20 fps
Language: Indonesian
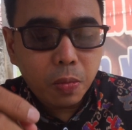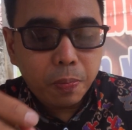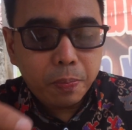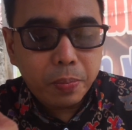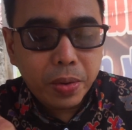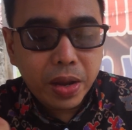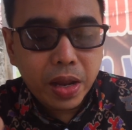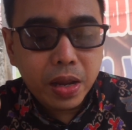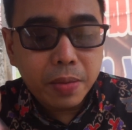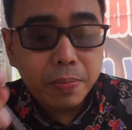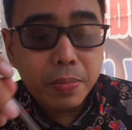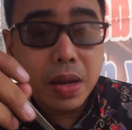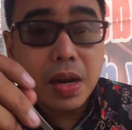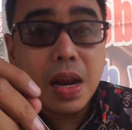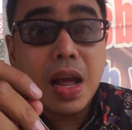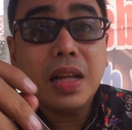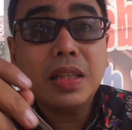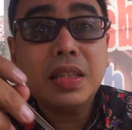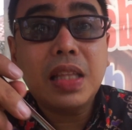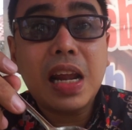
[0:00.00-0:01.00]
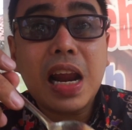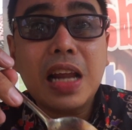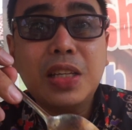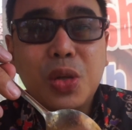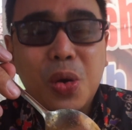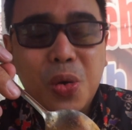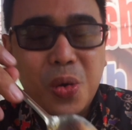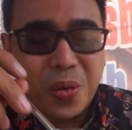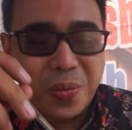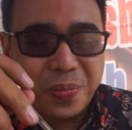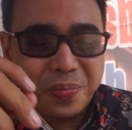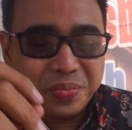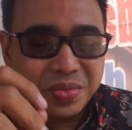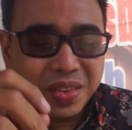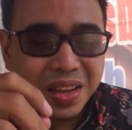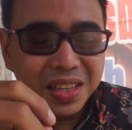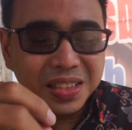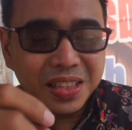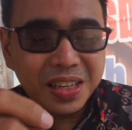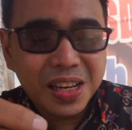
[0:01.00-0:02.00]
P Padang Taraso
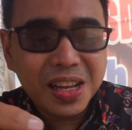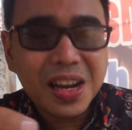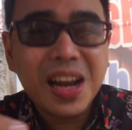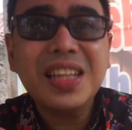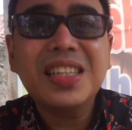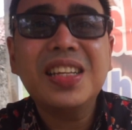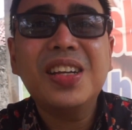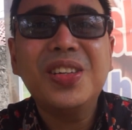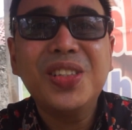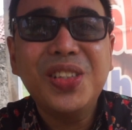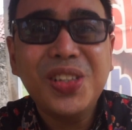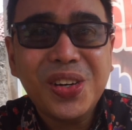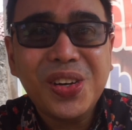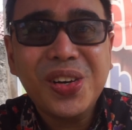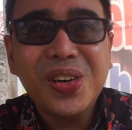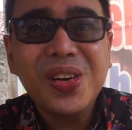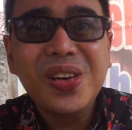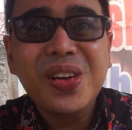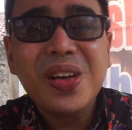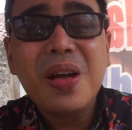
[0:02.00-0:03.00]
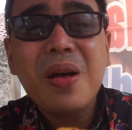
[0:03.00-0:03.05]
jadi rasanya